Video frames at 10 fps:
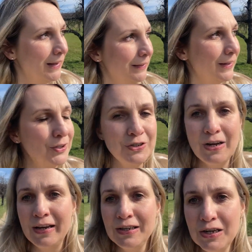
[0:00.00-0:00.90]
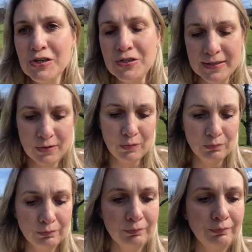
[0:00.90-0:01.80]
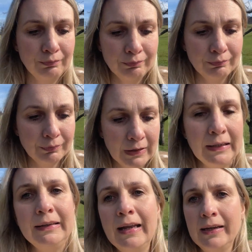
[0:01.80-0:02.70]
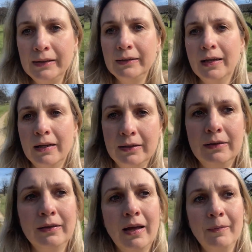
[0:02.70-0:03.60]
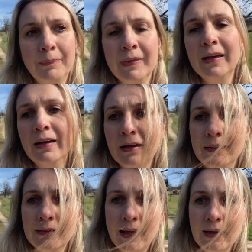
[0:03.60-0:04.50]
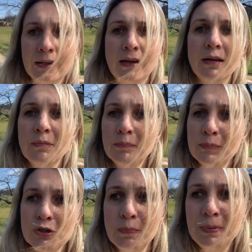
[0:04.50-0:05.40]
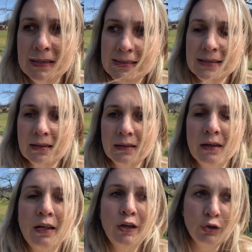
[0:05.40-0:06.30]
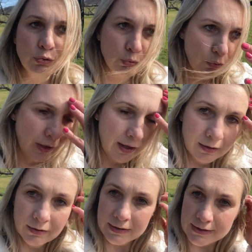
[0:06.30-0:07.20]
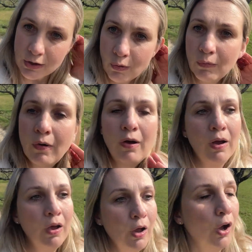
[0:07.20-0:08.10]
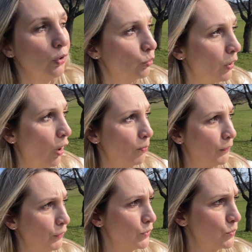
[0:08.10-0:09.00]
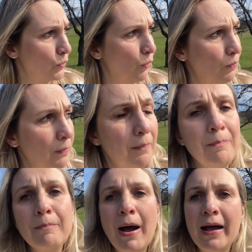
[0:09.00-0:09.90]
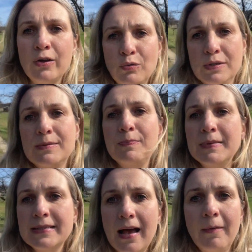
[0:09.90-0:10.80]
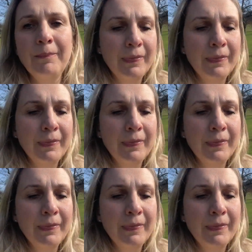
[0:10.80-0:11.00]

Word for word: Także i jeszcze są inne, inne, inne takie przepisy, które są, które obowiązują mając psa.